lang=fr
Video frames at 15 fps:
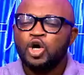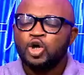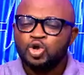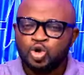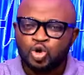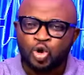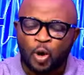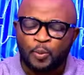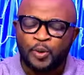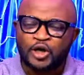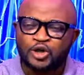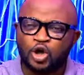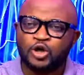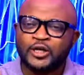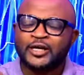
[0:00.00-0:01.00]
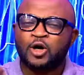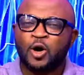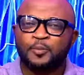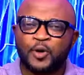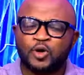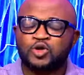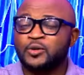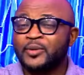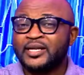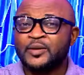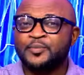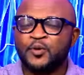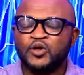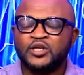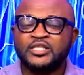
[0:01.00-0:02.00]
nous comprenons les comportements des
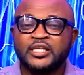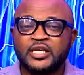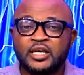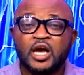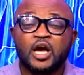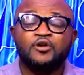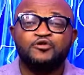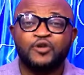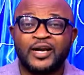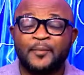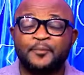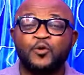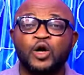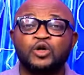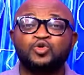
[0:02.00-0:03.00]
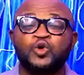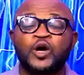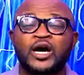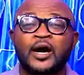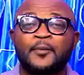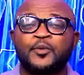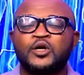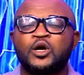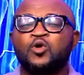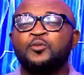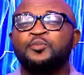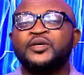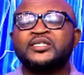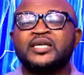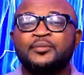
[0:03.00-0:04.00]
politiques. Voilà pourquoi Toya y
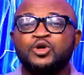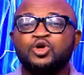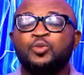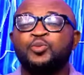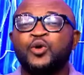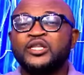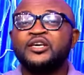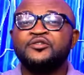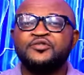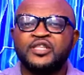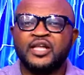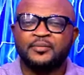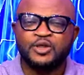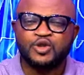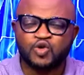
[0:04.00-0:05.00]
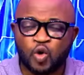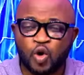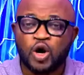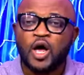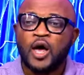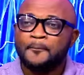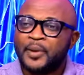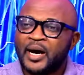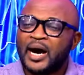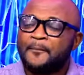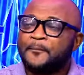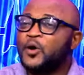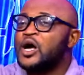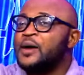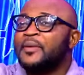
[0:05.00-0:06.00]
a au point de vue Nabiso par
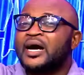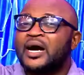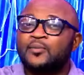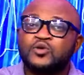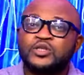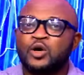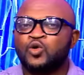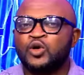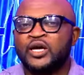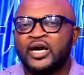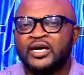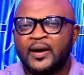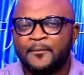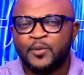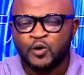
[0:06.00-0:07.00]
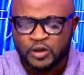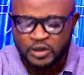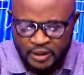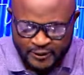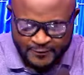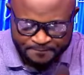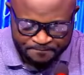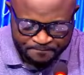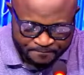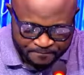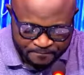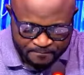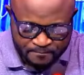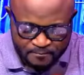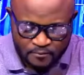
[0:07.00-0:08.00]
rapport à Makamouza Koulekana politique.
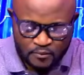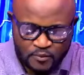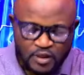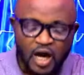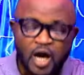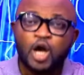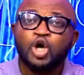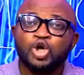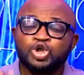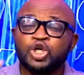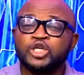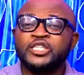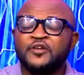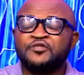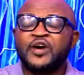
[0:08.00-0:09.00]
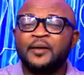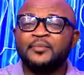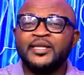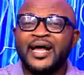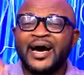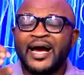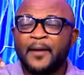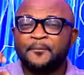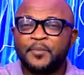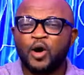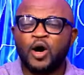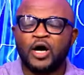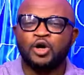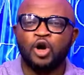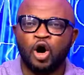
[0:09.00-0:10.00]
Joseph Kabila répond
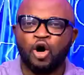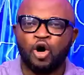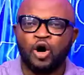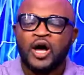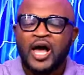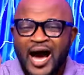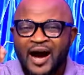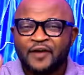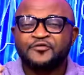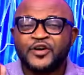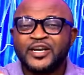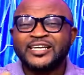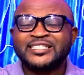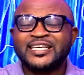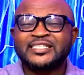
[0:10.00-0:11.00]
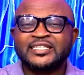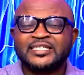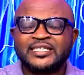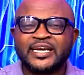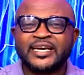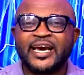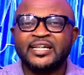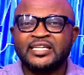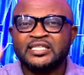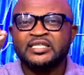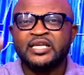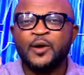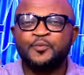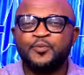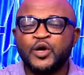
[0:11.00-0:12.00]
alors à Félix Tshisekedi
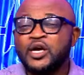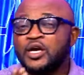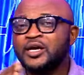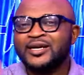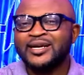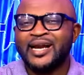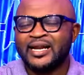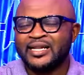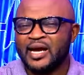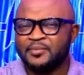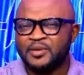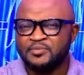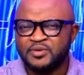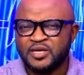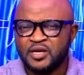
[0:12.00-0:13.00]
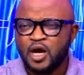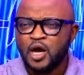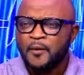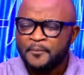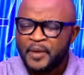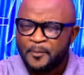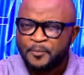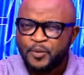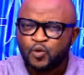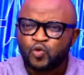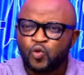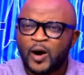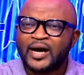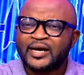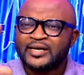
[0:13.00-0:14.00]
depuis la Namibie. Mais
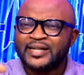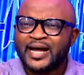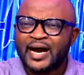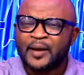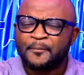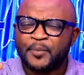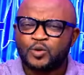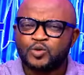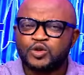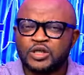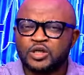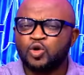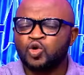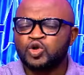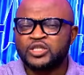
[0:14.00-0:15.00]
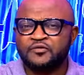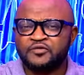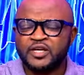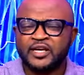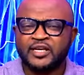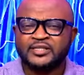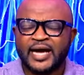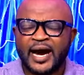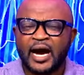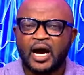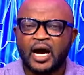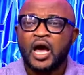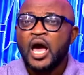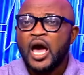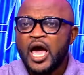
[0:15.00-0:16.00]
pourquoi il a répondu au chef de l'État
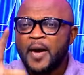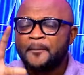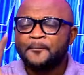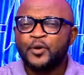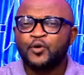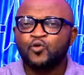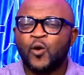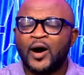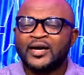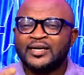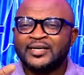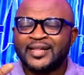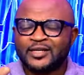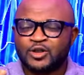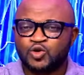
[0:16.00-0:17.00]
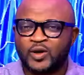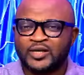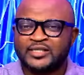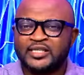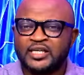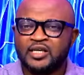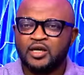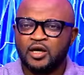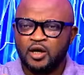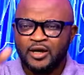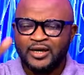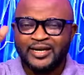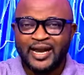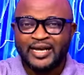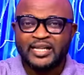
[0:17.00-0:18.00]
et pourquoi il a choisi
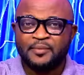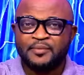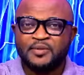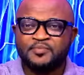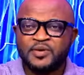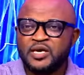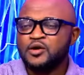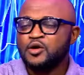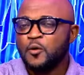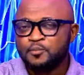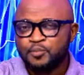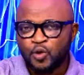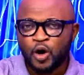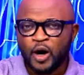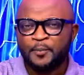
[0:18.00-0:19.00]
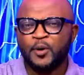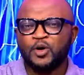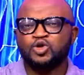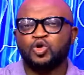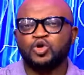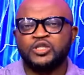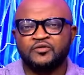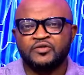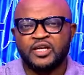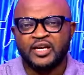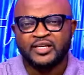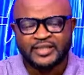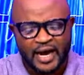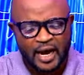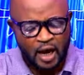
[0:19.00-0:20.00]
la Namibie pour répondre au chef de
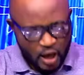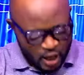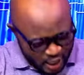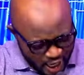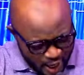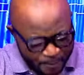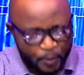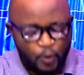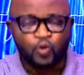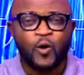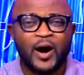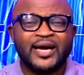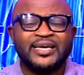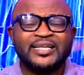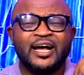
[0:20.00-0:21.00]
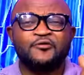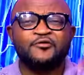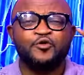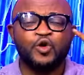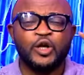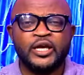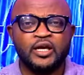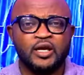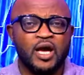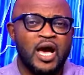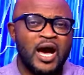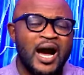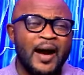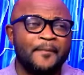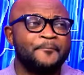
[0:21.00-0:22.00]
l'État et pourquoi il a voulu,
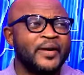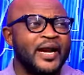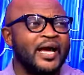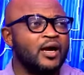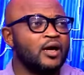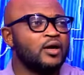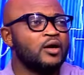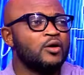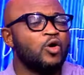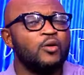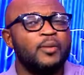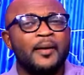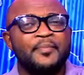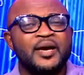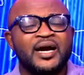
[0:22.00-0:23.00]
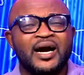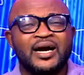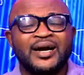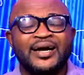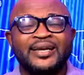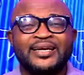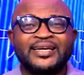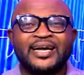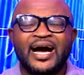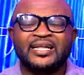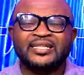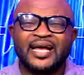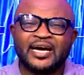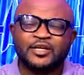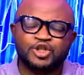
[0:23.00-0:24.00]
après Obabengaka, oh le
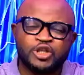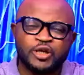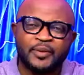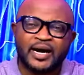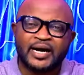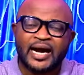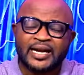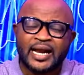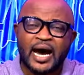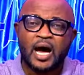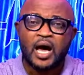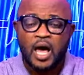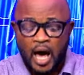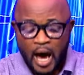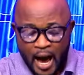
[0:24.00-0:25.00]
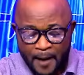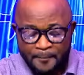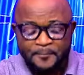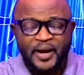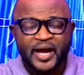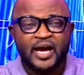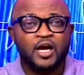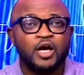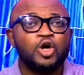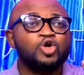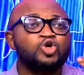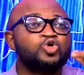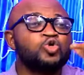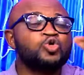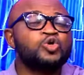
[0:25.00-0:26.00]
carnage de Makala, après
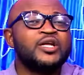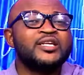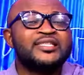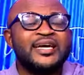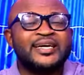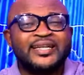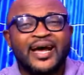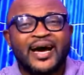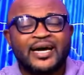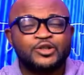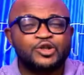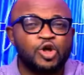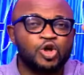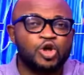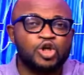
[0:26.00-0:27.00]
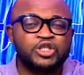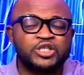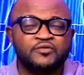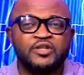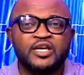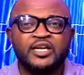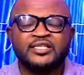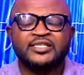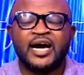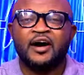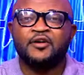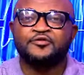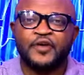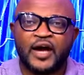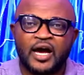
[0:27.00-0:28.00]
toutes les déclarations que le chef de l'État
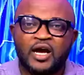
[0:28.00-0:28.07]
a fait,